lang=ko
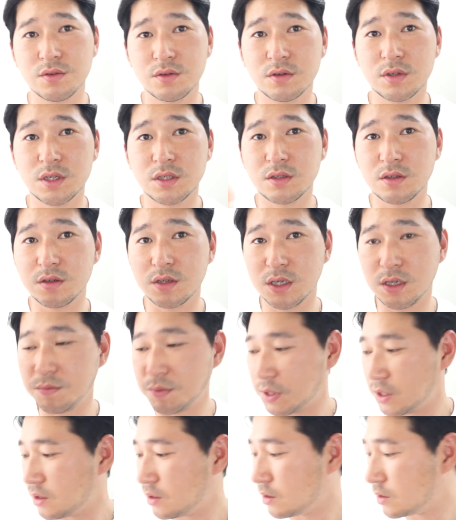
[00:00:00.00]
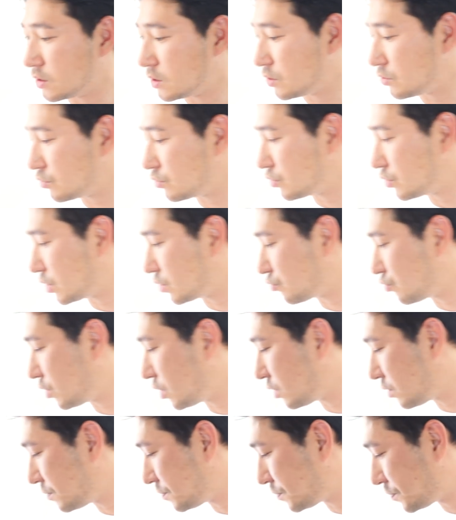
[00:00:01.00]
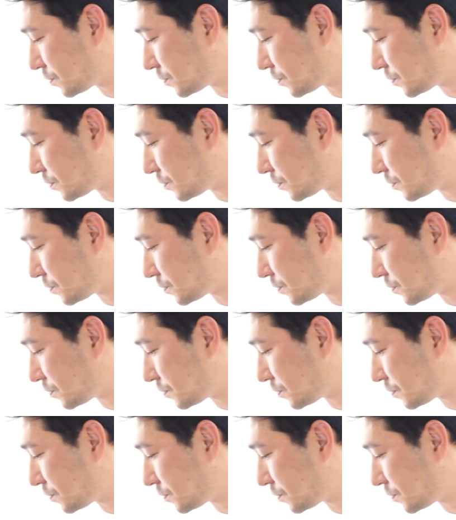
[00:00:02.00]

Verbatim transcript: 그래서 이빗 쓰고 있고요.